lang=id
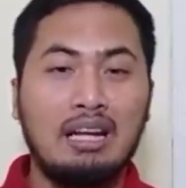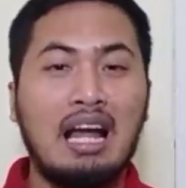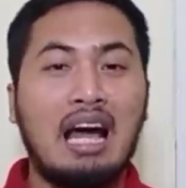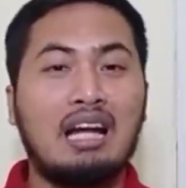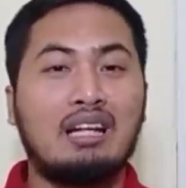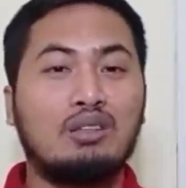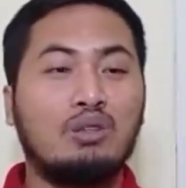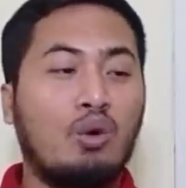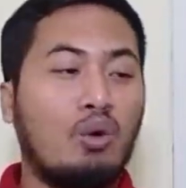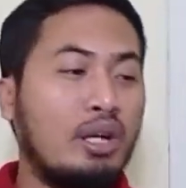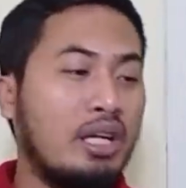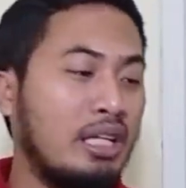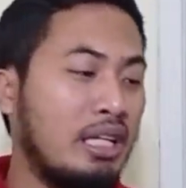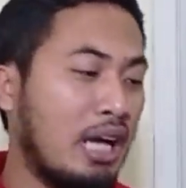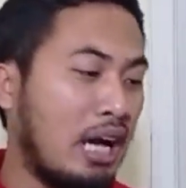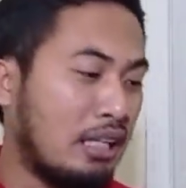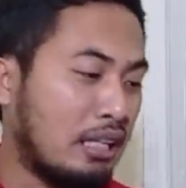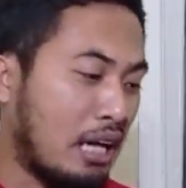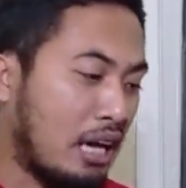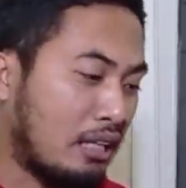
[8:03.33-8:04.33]
Naruto ini
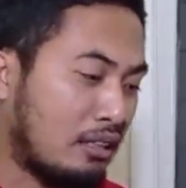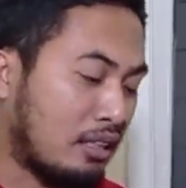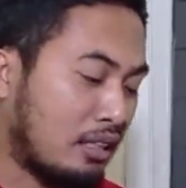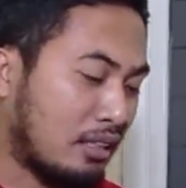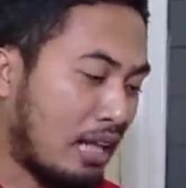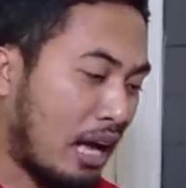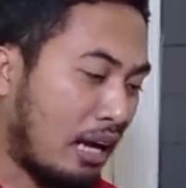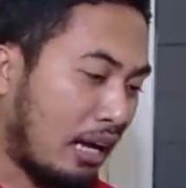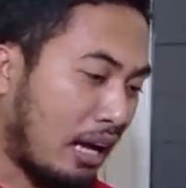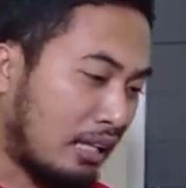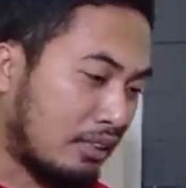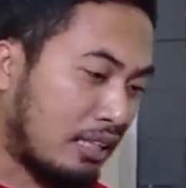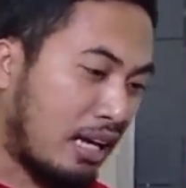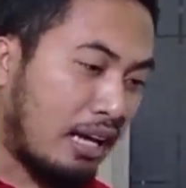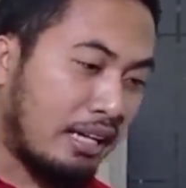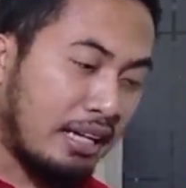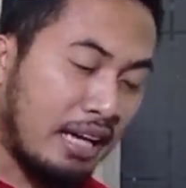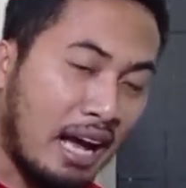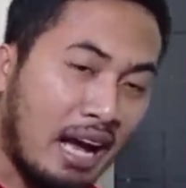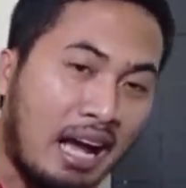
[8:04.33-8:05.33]
adalah tetangga
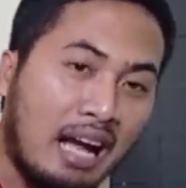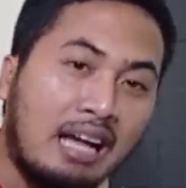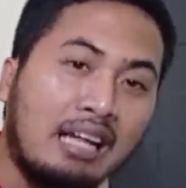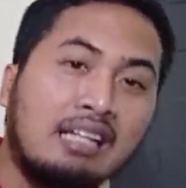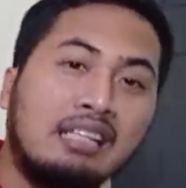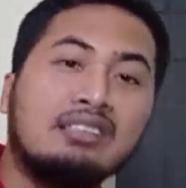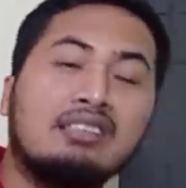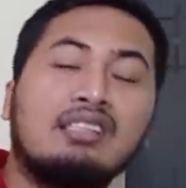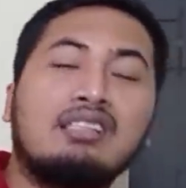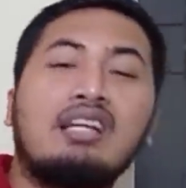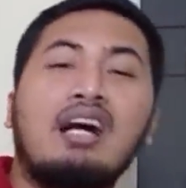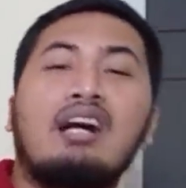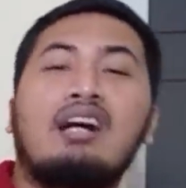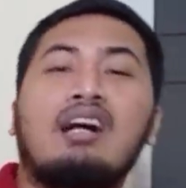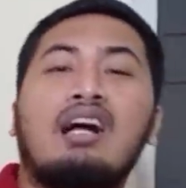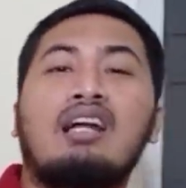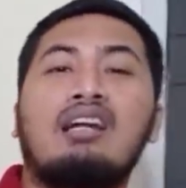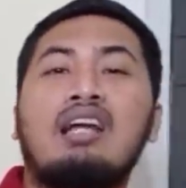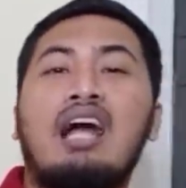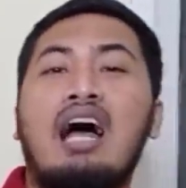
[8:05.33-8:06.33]
saya,
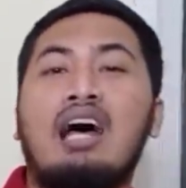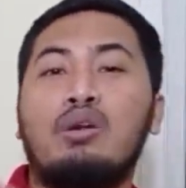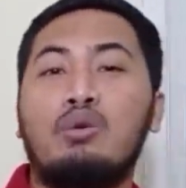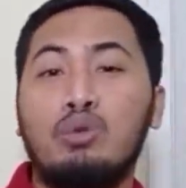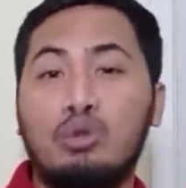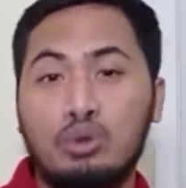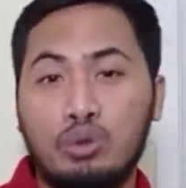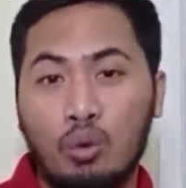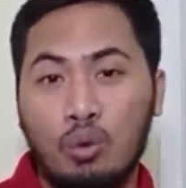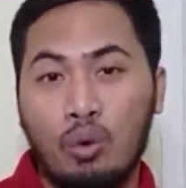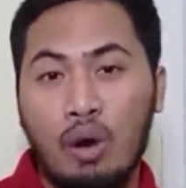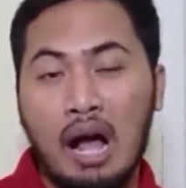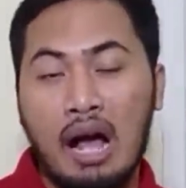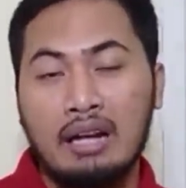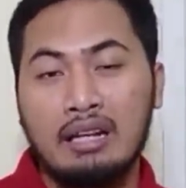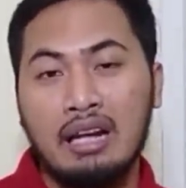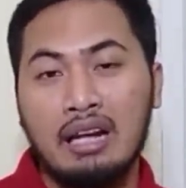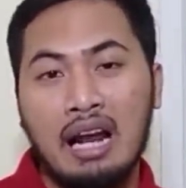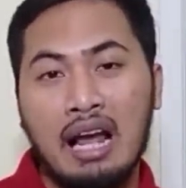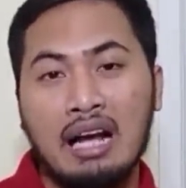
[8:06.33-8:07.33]
sedangkan Naruto
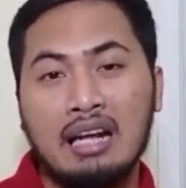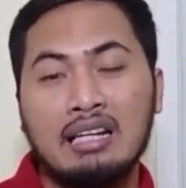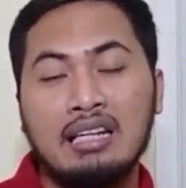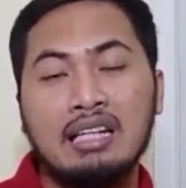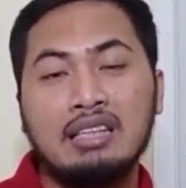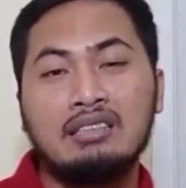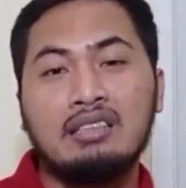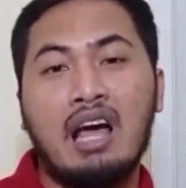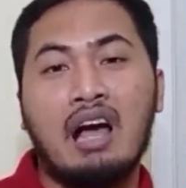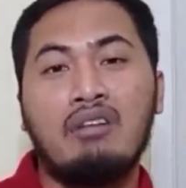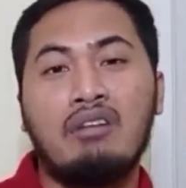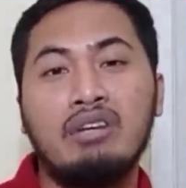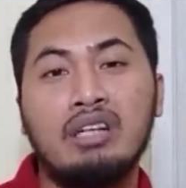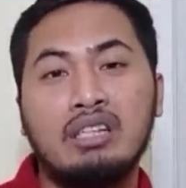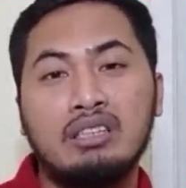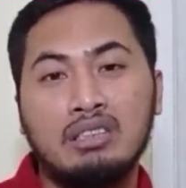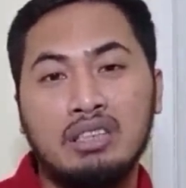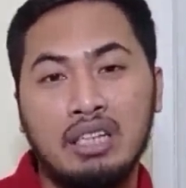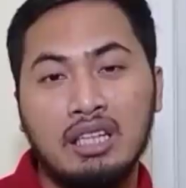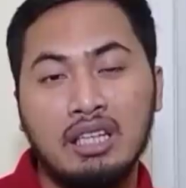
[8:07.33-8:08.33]
adalah kisah
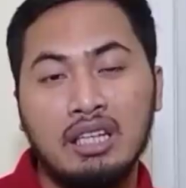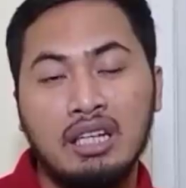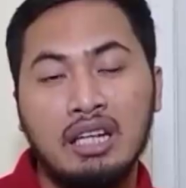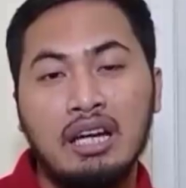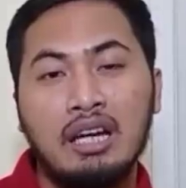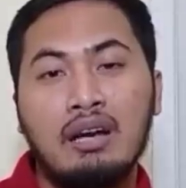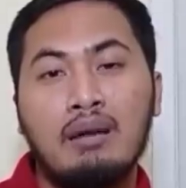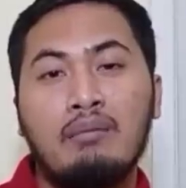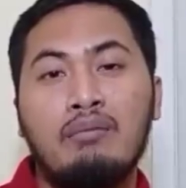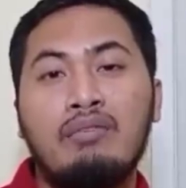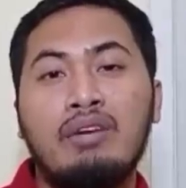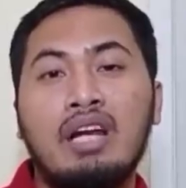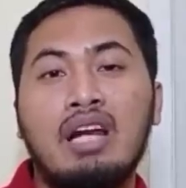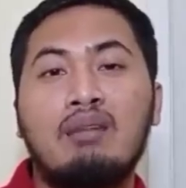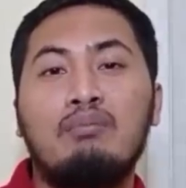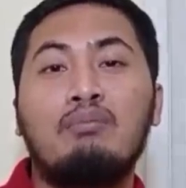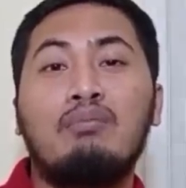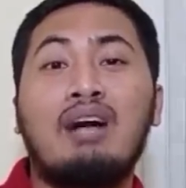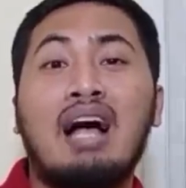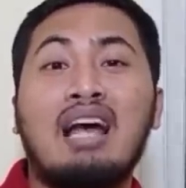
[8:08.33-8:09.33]
fiksi
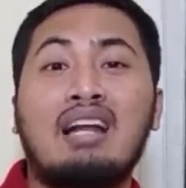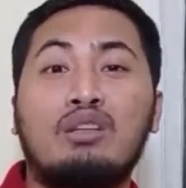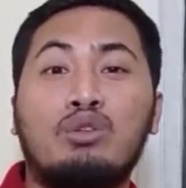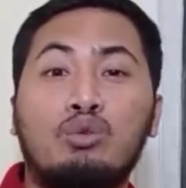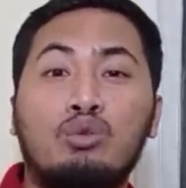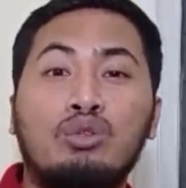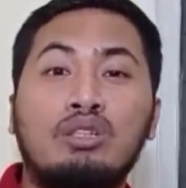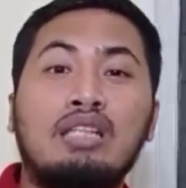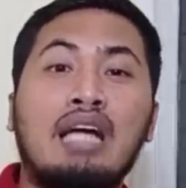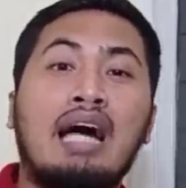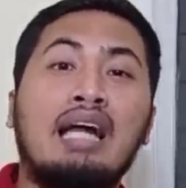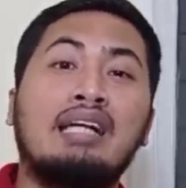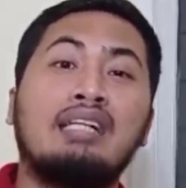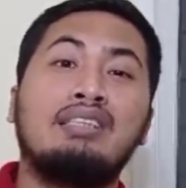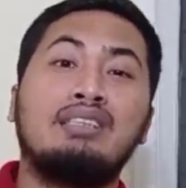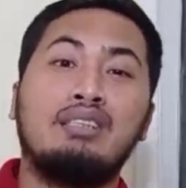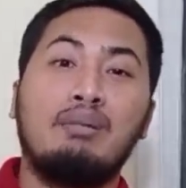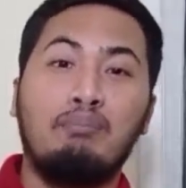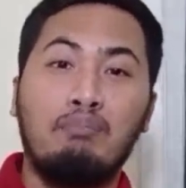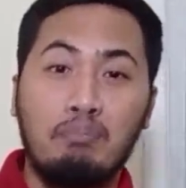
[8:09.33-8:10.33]
film kartun
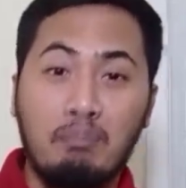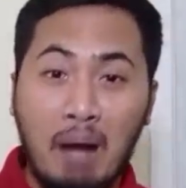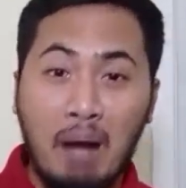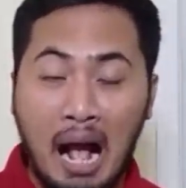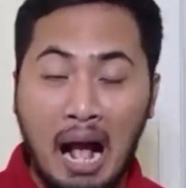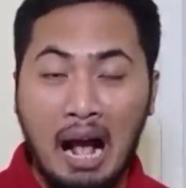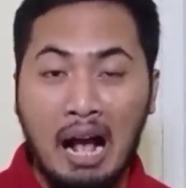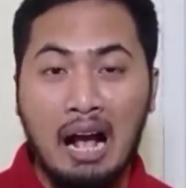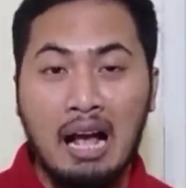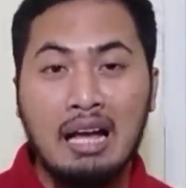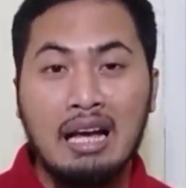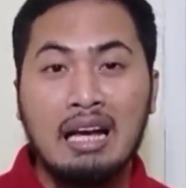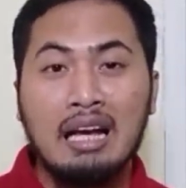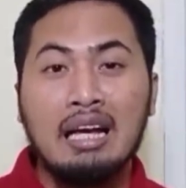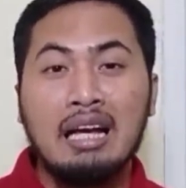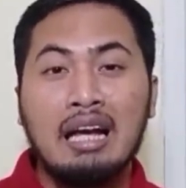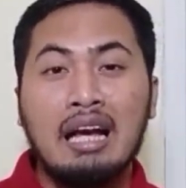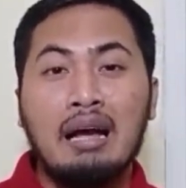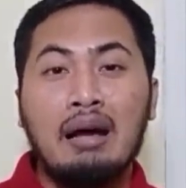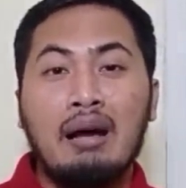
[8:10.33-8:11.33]
dari Jepang.
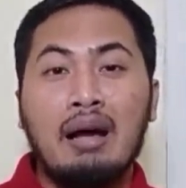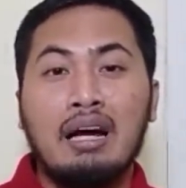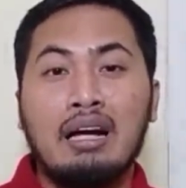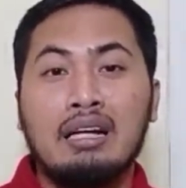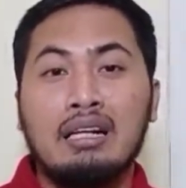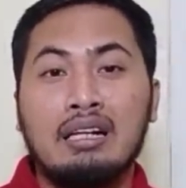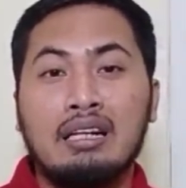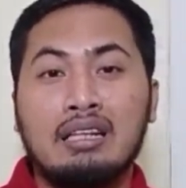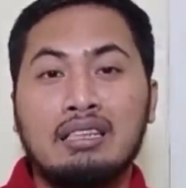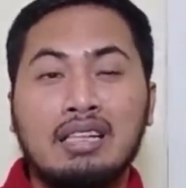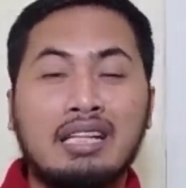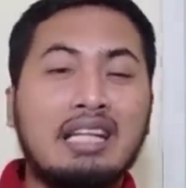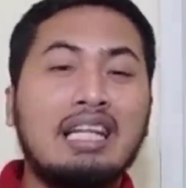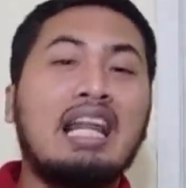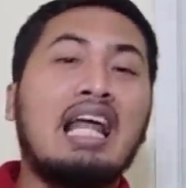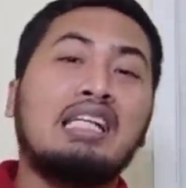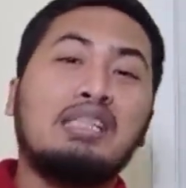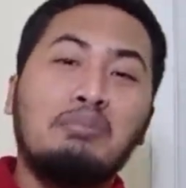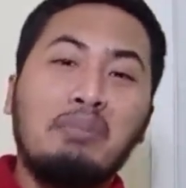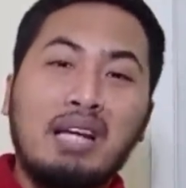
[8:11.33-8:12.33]

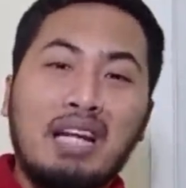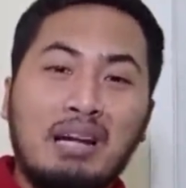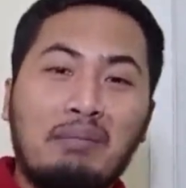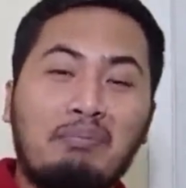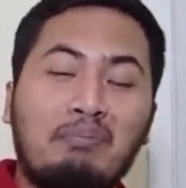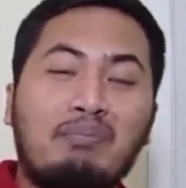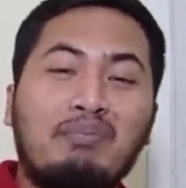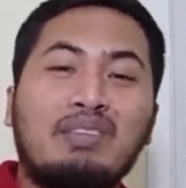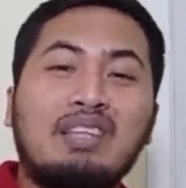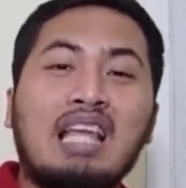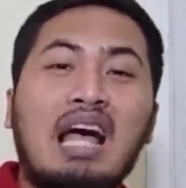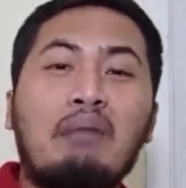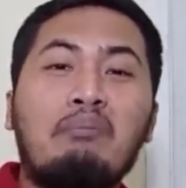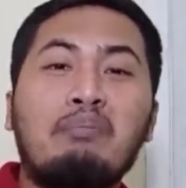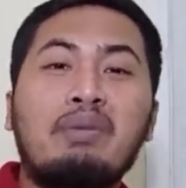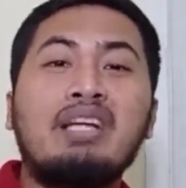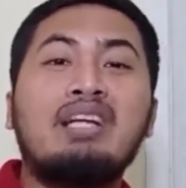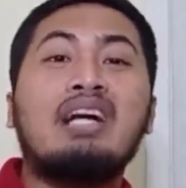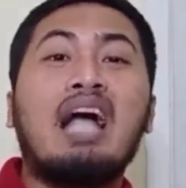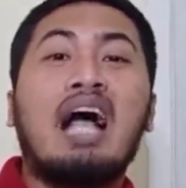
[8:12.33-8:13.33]
Sekilas mirip,
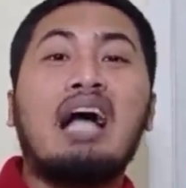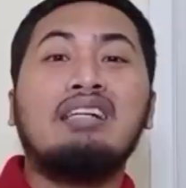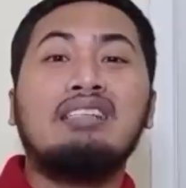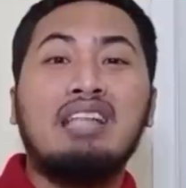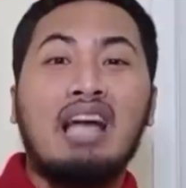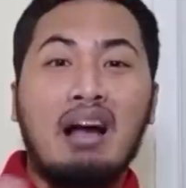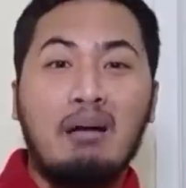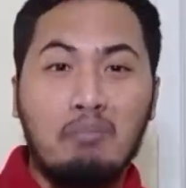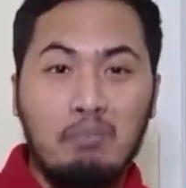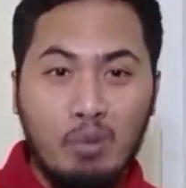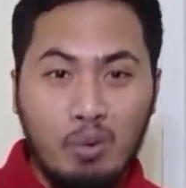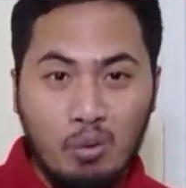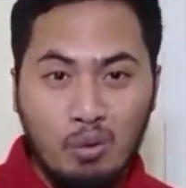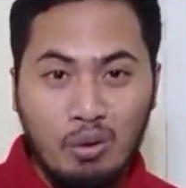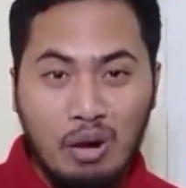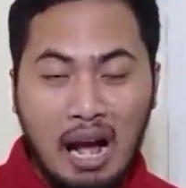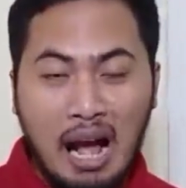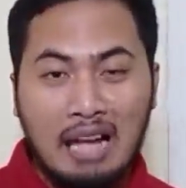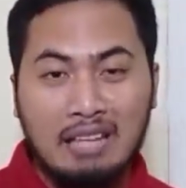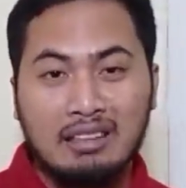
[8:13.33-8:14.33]
tapi nggak
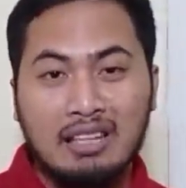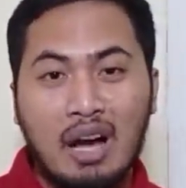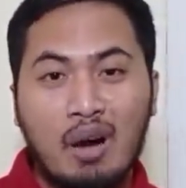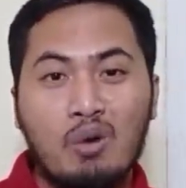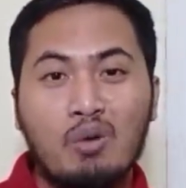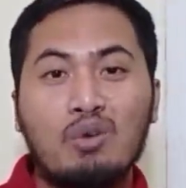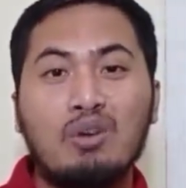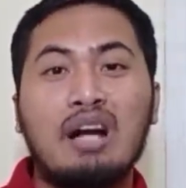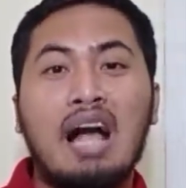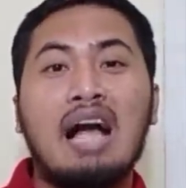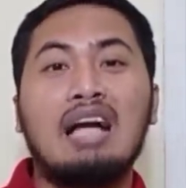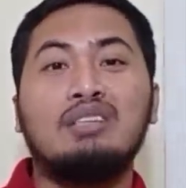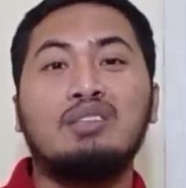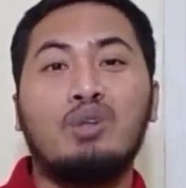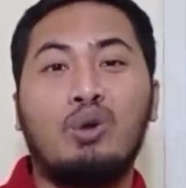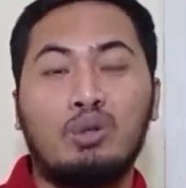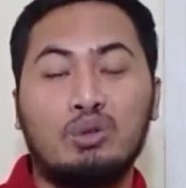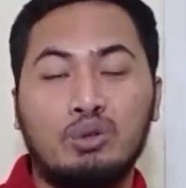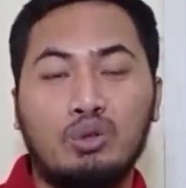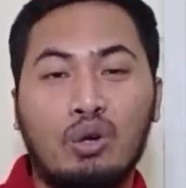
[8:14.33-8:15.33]
nyambung atau nggak
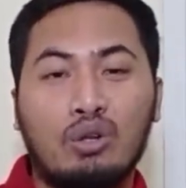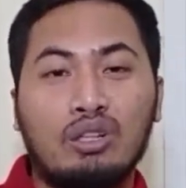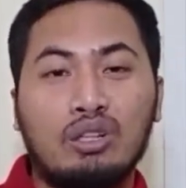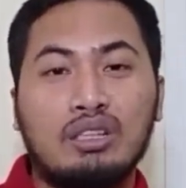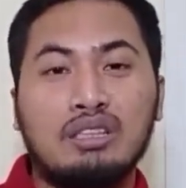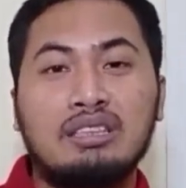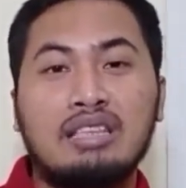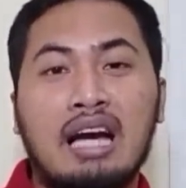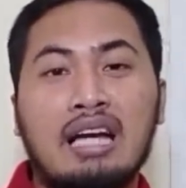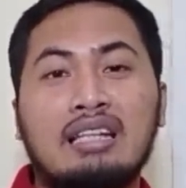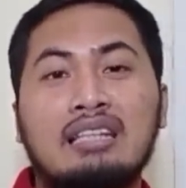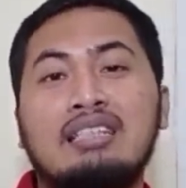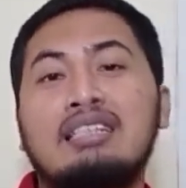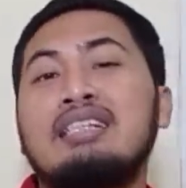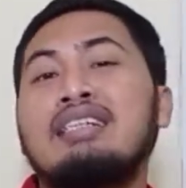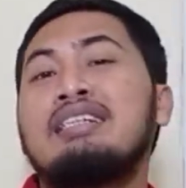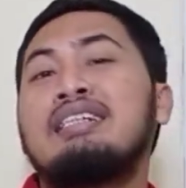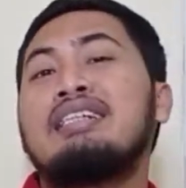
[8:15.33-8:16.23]
cocok dan